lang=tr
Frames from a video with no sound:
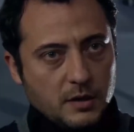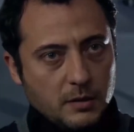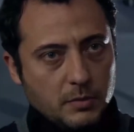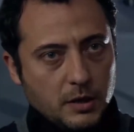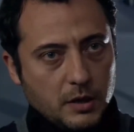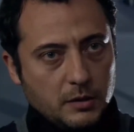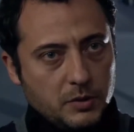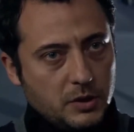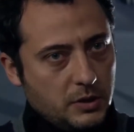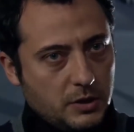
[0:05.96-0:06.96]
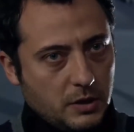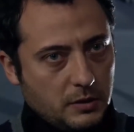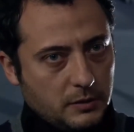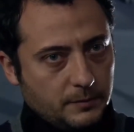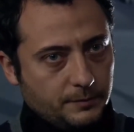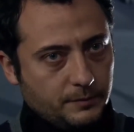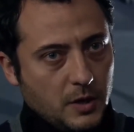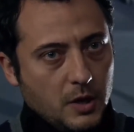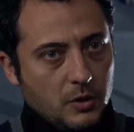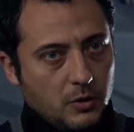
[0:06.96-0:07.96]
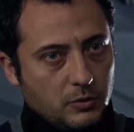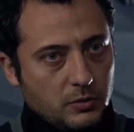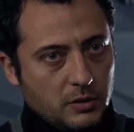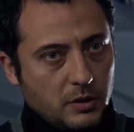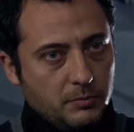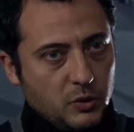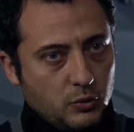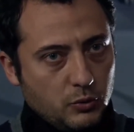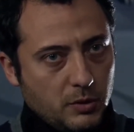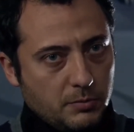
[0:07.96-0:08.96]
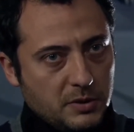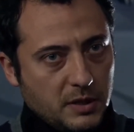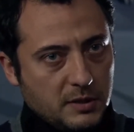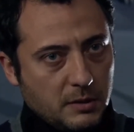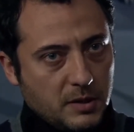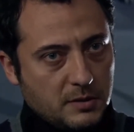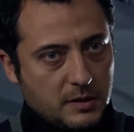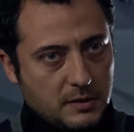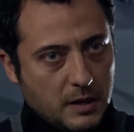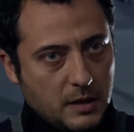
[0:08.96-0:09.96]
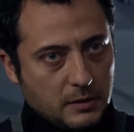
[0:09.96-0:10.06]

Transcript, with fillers: Sen bana ait bir şey çaldın. Onunla da bir sunum yapacak zaman satın